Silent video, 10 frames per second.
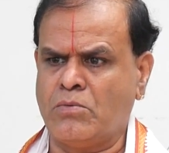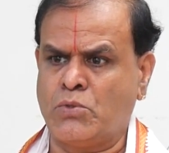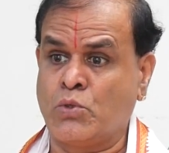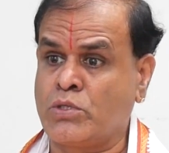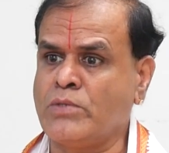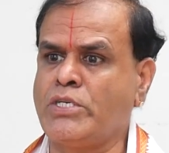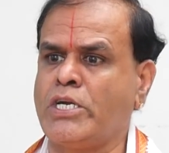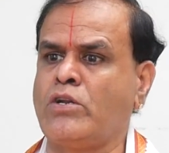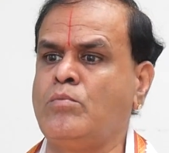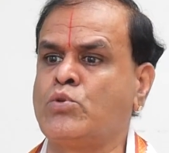యుద్ధం
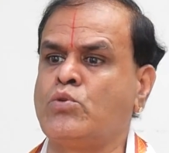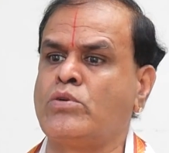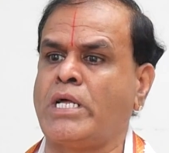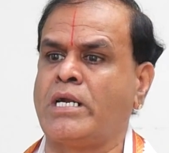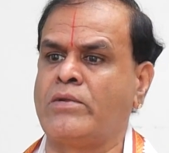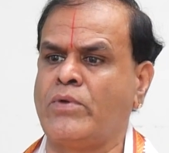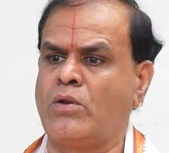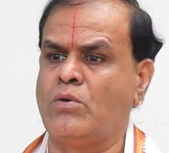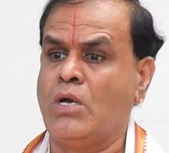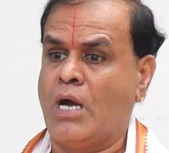చేయడంలో ముందుంటారండి
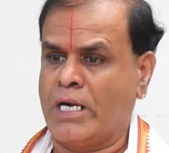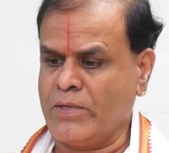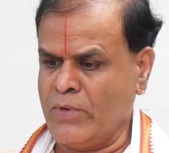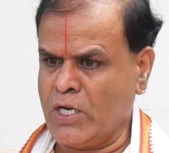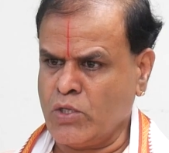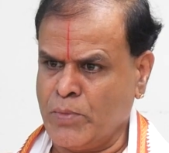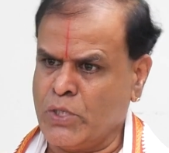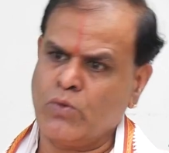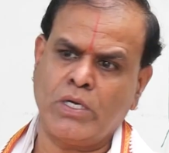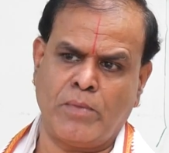వీళ్ళు అంటే వీళ్ళతో
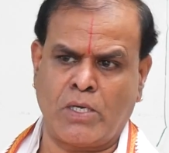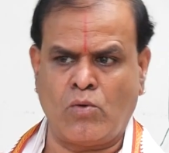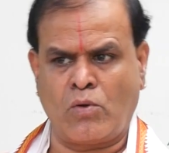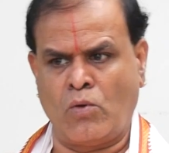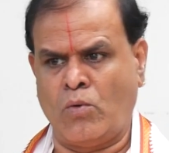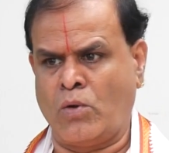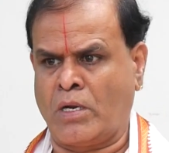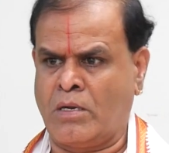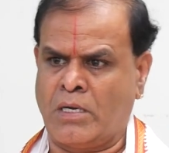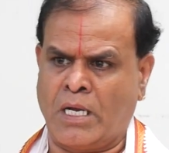పెట్టుకుంటే మనకు ఒక
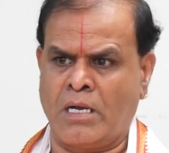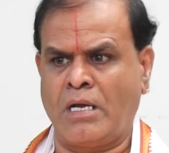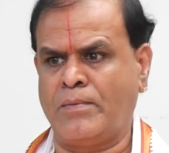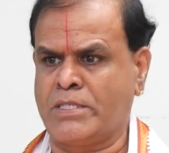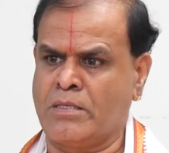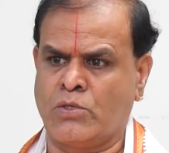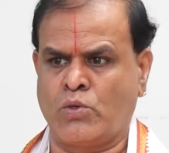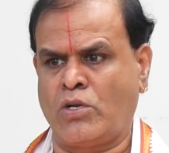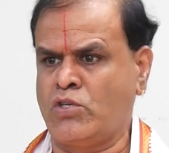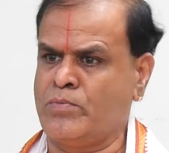రకంగా
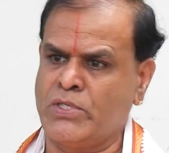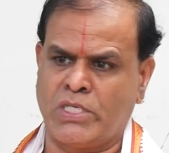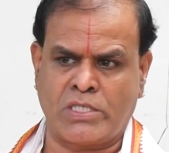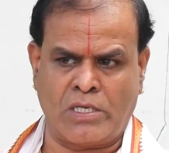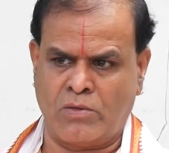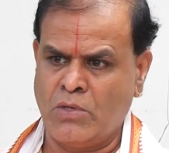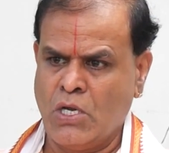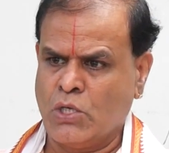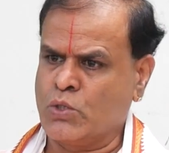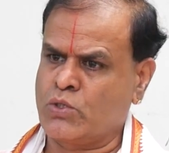చుక్కలు చెప్పించేస్తారు
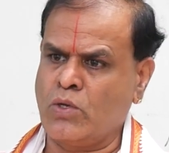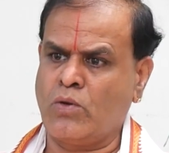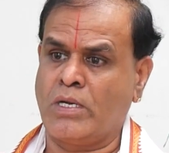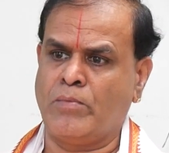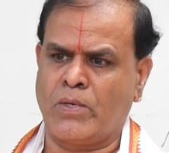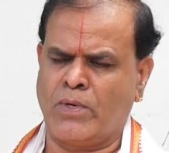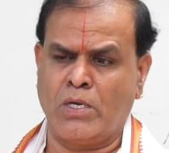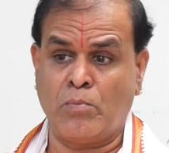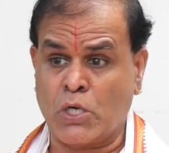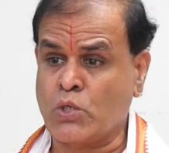యుద్ధంలో నెంబర్
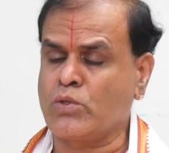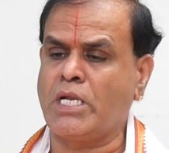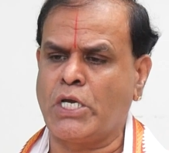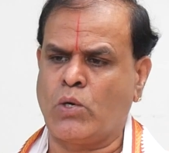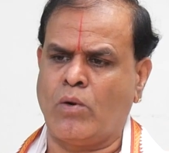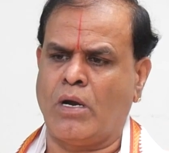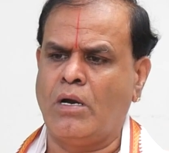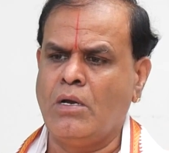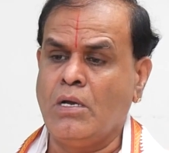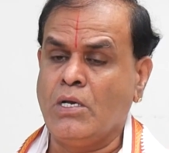వన్ పట్టుదల ఎక్కువ
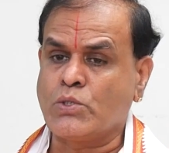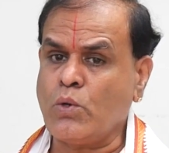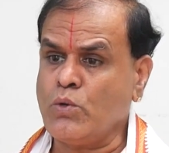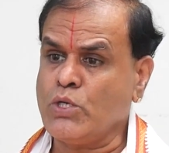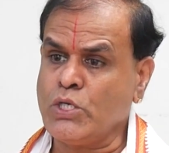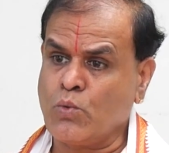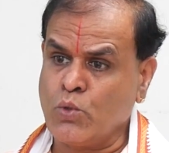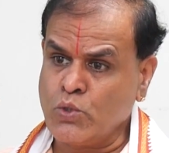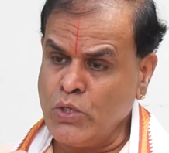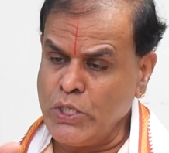సో ఈ
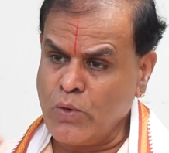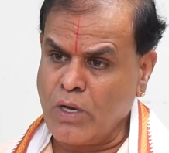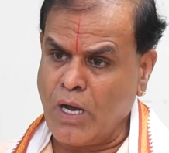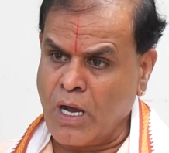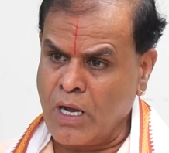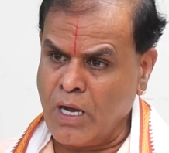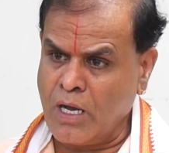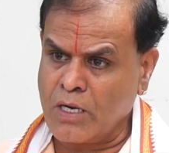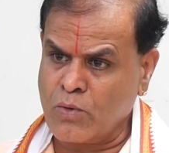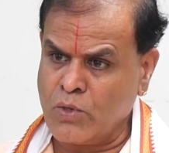కుజుడి యొక్క
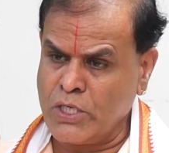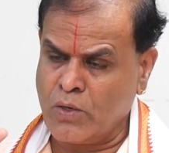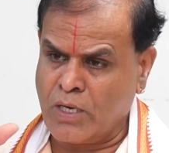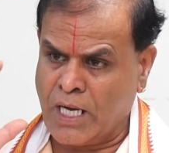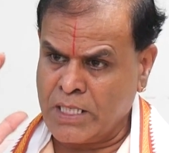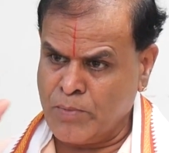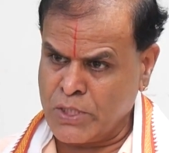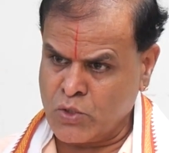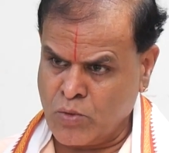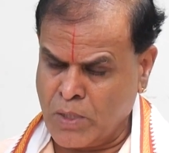అంగారకుడి యొక్క
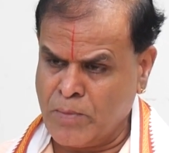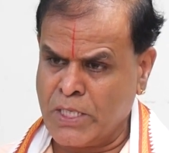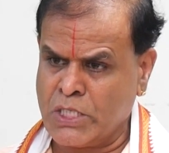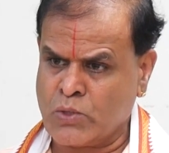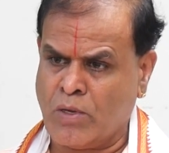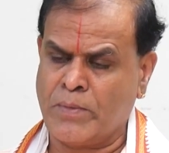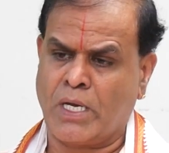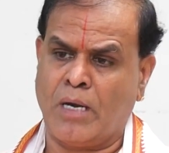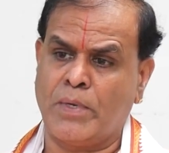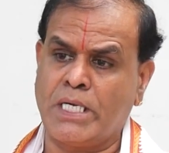అధిపతి సుబ్రహ్మణ్య స్వామి
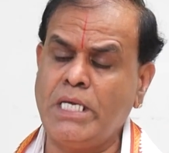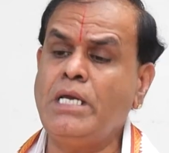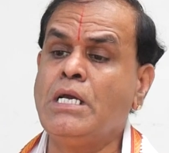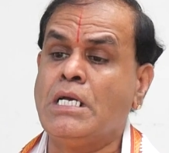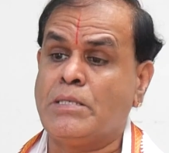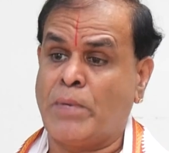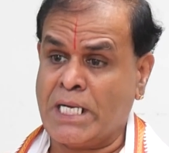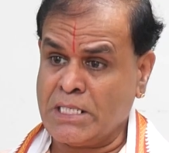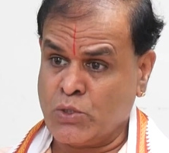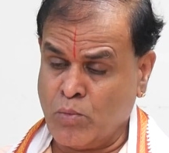కాబట్టి మన
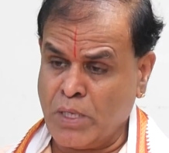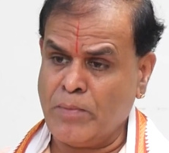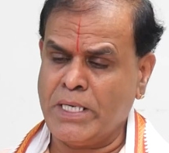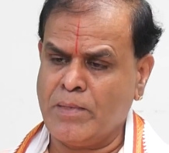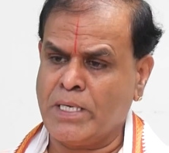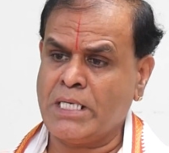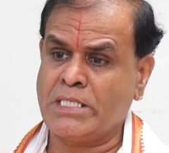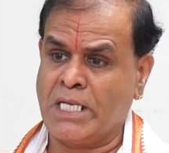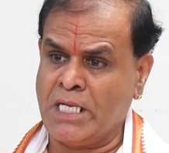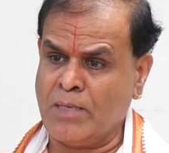సుబ్రహ్మణ్యం అంటే
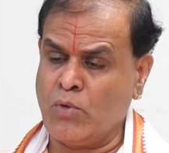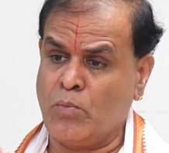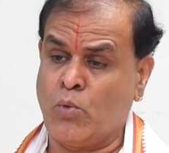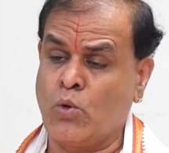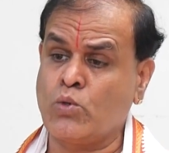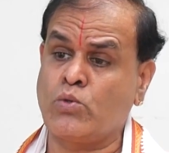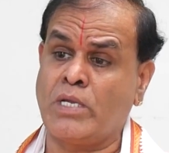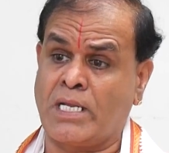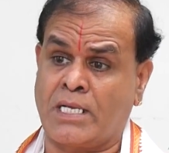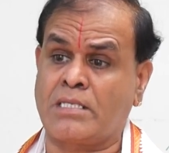శరీరంలో పొంగుతున్న
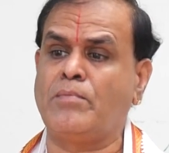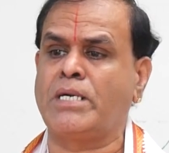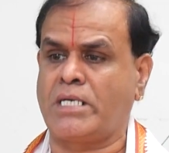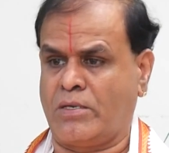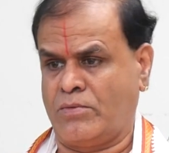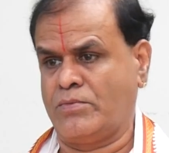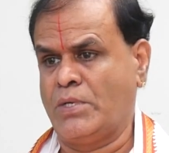రక్తం అంటారు